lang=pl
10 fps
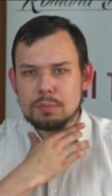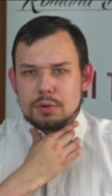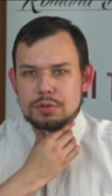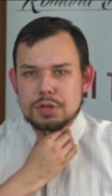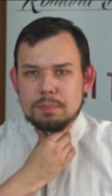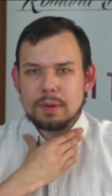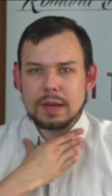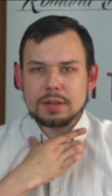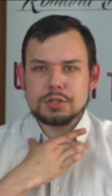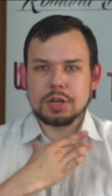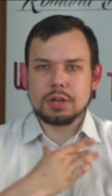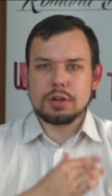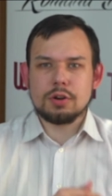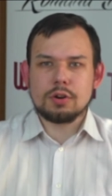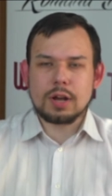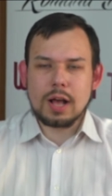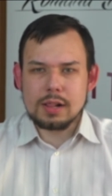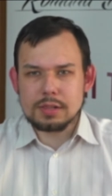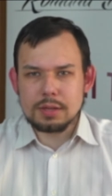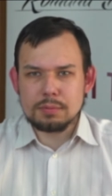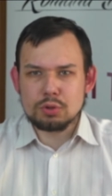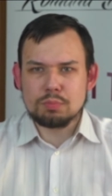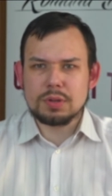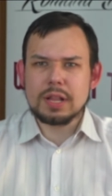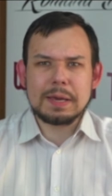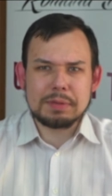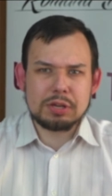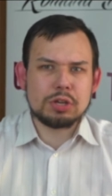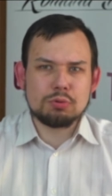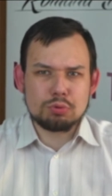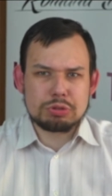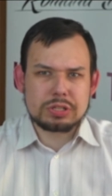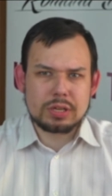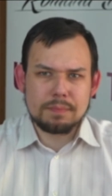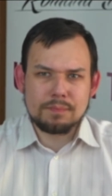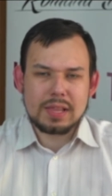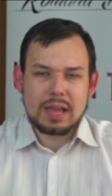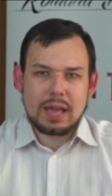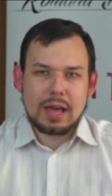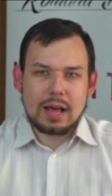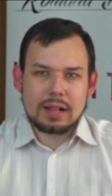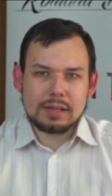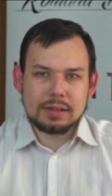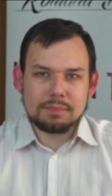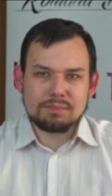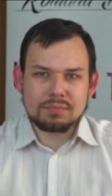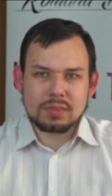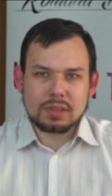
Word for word: może bardziej lokalnym i tu bynajmniej nie łódzkim, ale mm,